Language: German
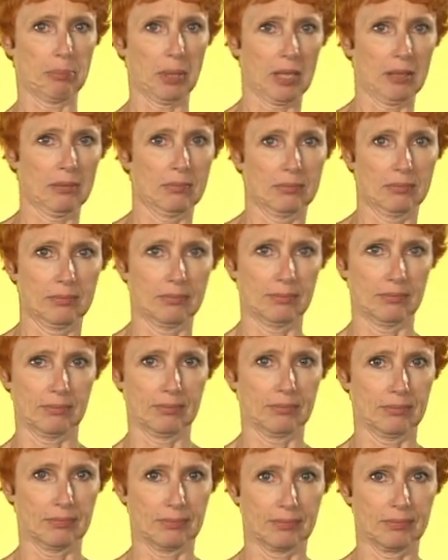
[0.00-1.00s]
Das, das
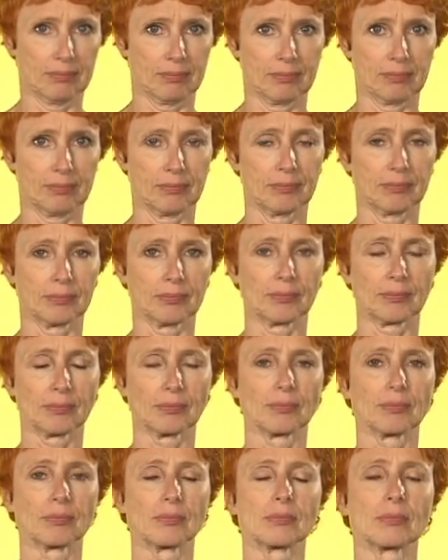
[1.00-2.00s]
ist, eine gute,
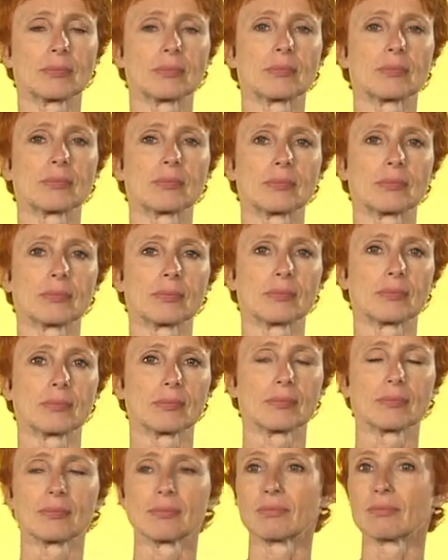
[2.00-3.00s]
ist eine sehr gute
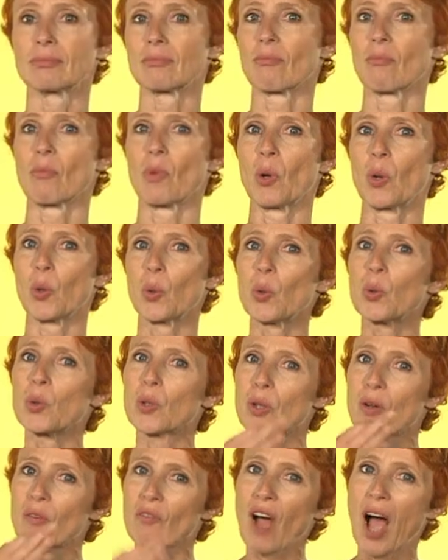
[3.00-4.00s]
Frage. Da will ich
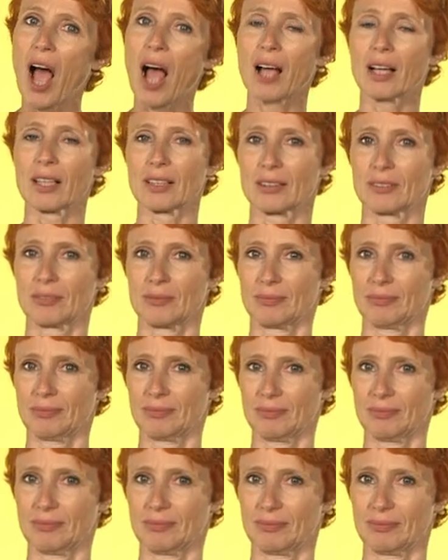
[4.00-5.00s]
vielleicht mal aus
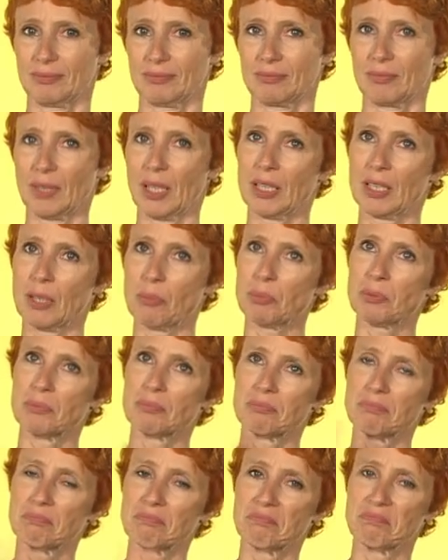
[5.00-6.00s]
Leitungssicht ein
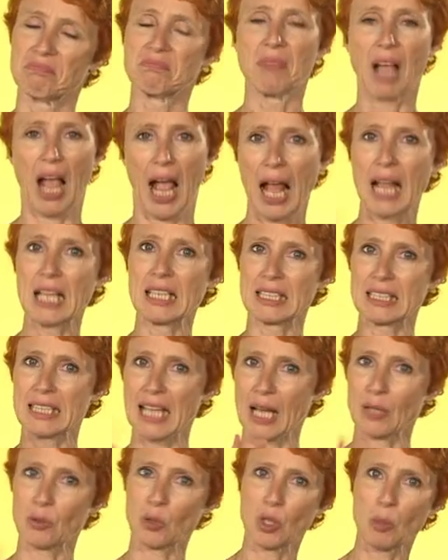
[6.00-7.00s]
kleines Beispiel geben.
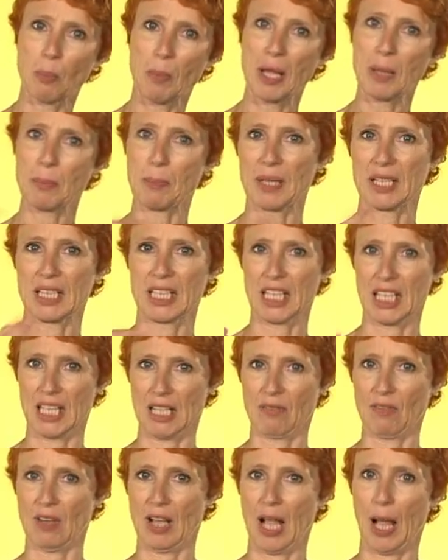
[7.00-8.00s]
Ähm,
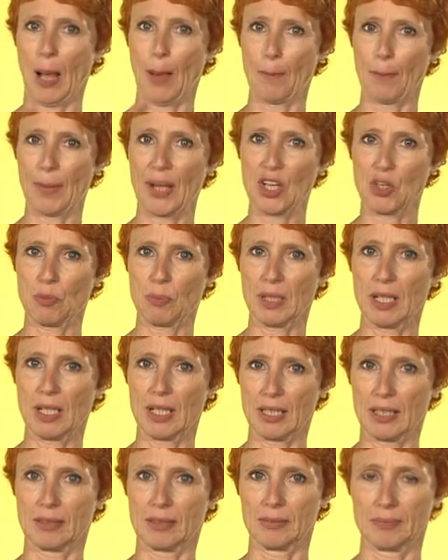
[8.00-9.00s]
wir waren
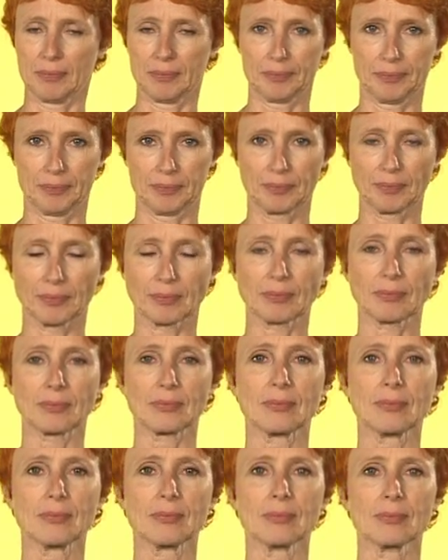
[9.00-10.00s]
äh,
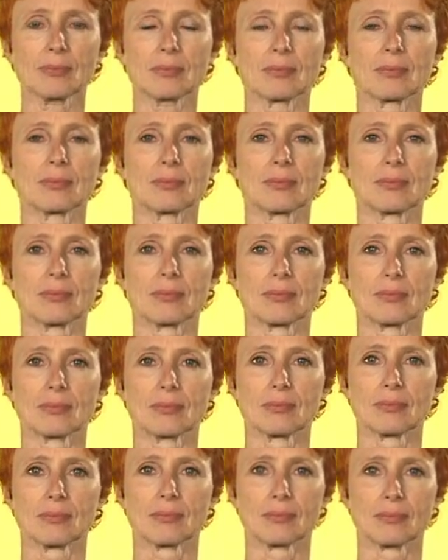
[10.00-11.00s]
Anfang März
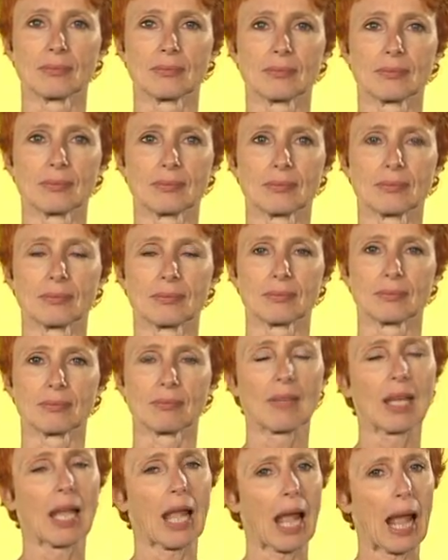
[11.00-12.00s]
letzten Jahres
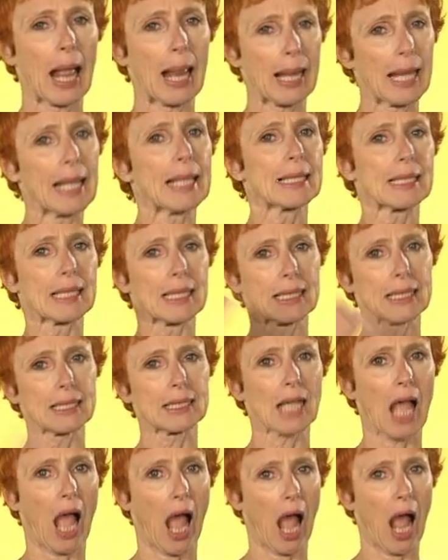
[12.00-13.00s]
vor der Situation,
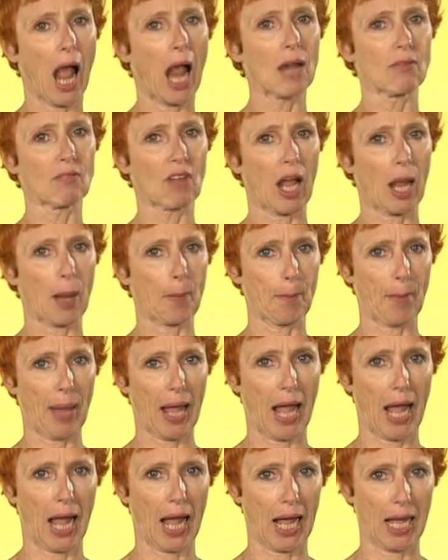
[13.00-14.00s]
dass wir ja wie
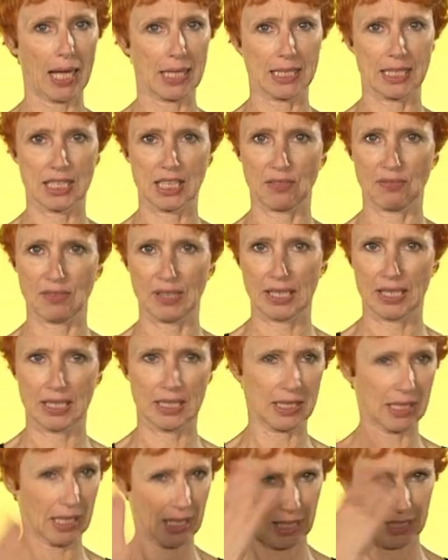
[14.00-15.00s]
alle
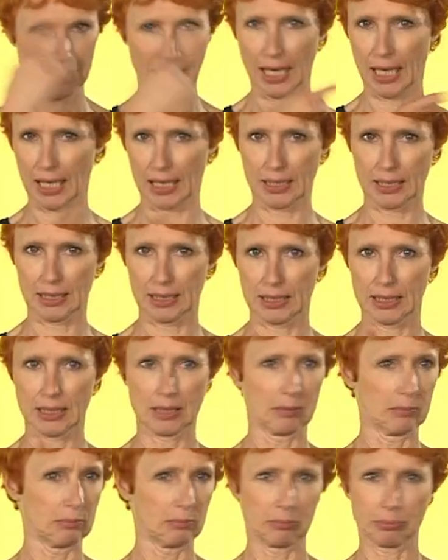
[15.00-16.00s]
plötzlich äh,
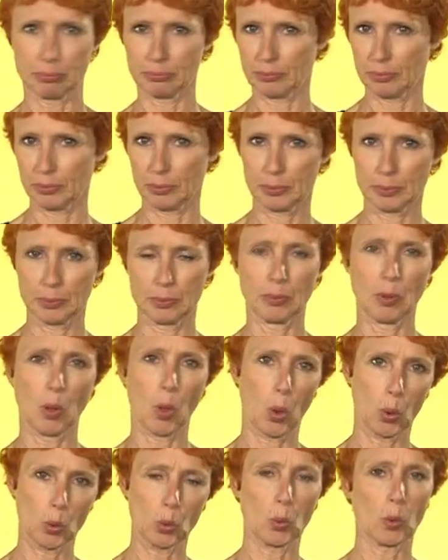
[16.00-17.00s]
vom Lockdown
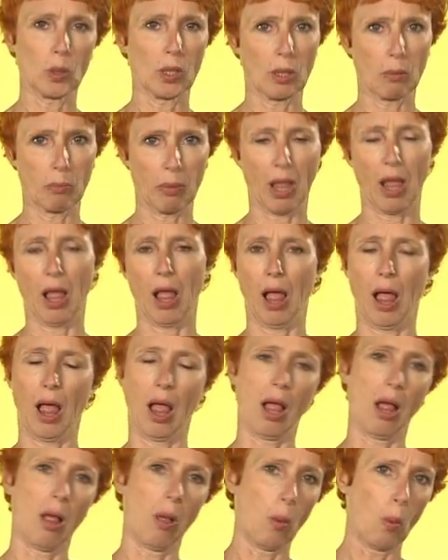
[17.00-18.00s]
betroffen waren.
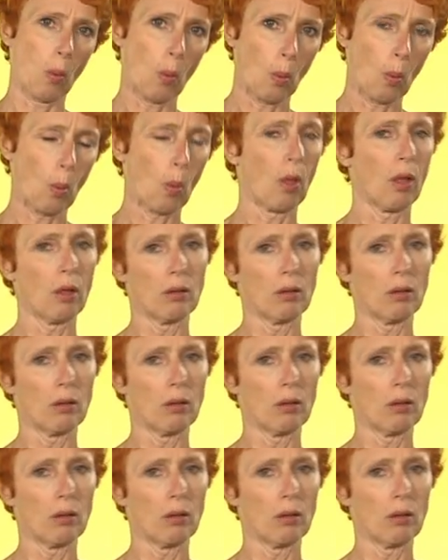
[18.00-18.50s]
Äh,